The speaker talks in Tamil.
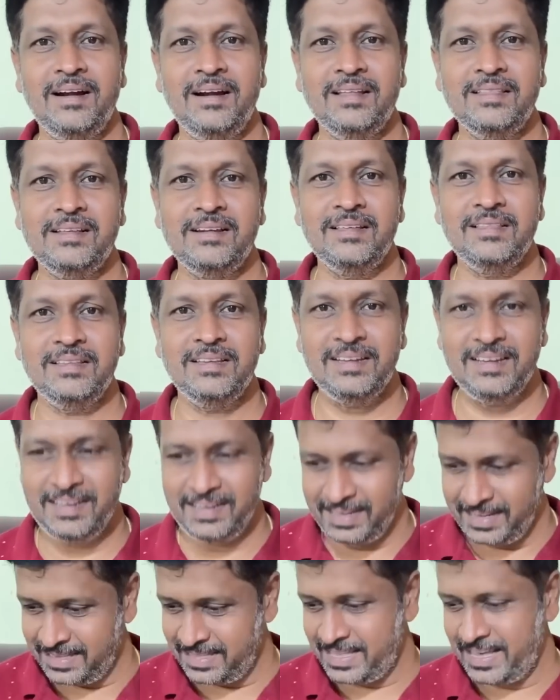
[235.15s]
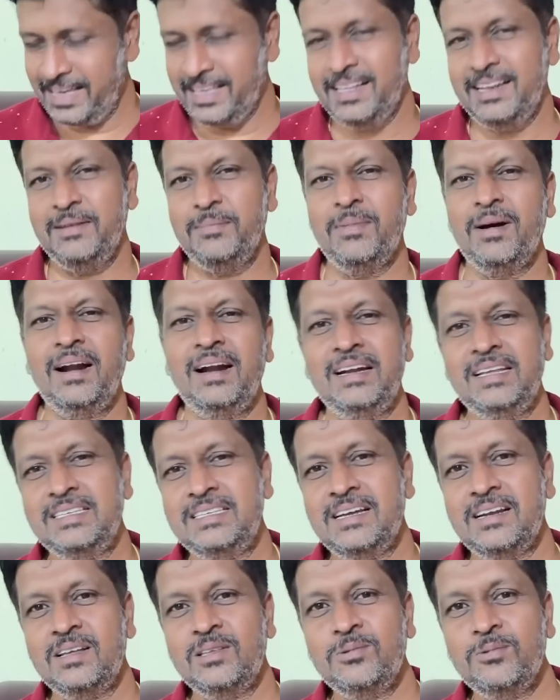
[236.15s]
காலத்துலேருந்து டே நீங்கள் தைரியமாக
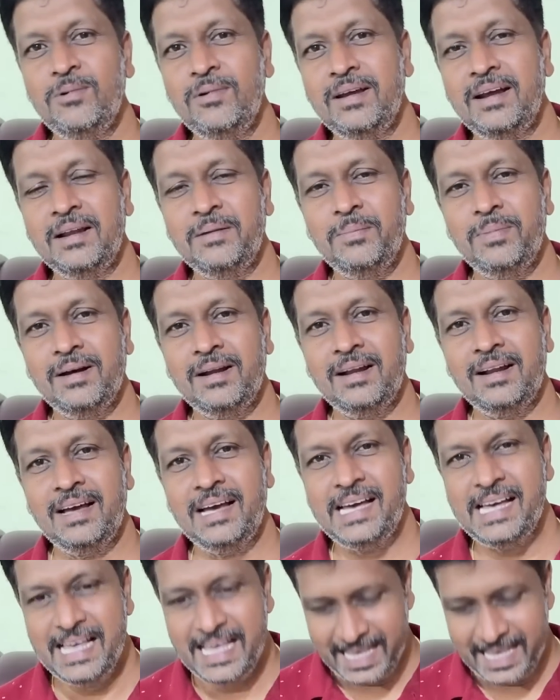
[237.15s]
அடிச்செல்லாம் தூள் கிளப்புங்கன்னா